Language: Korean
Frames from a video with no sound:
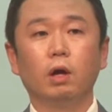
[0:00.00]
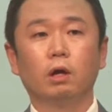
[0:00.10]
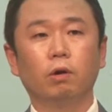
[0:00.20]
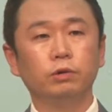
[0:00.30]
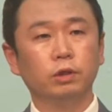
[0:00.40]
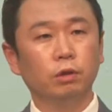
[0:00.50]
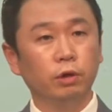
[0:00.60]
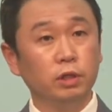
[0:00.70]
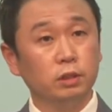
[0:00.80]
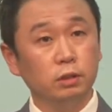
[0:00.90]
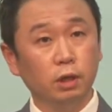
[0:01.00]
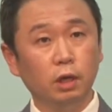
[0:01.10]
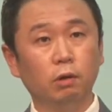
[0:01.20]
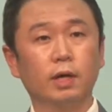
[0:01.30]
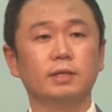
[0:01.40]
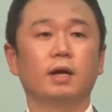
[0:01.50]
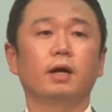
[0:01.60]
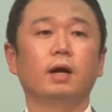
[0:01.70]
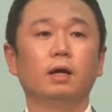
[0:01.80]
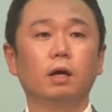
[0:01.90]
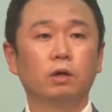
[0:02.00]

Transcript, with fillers: 그런즉 너희는 이렇게 살아라.